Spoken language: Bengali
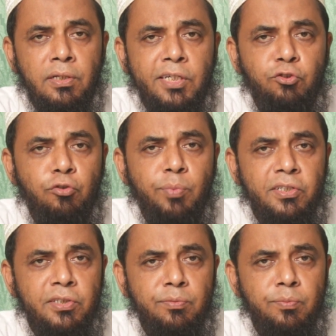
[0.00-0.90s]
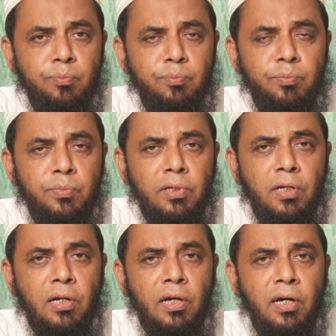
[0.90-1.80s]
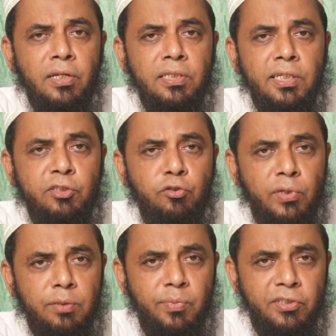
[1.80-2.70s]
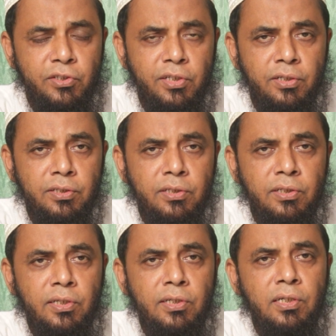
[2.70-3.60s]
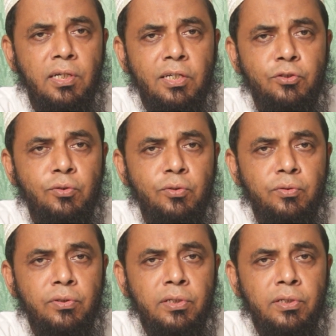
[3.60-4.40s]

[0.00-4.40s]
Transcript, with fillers: নাইট্রোব্যাক্টার আরেকটা নাইট্রোফাইং ব্যাকটেরিয়া এটার কাজ হলো